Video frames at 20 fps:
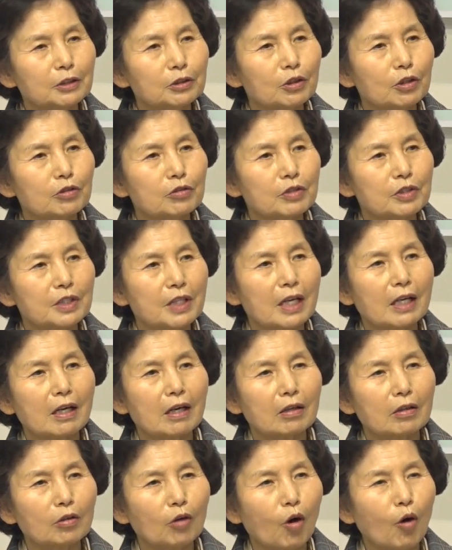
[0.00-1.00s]
넣어주는
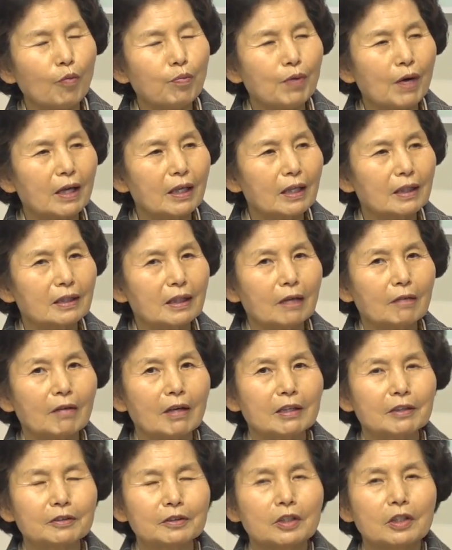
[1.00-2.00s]
생각을 거부하겠다고
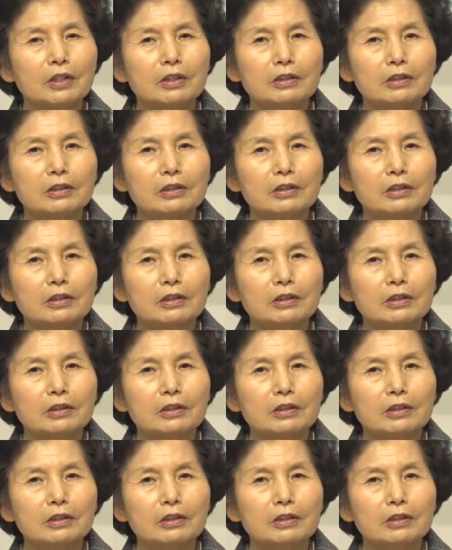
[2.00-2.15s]
하는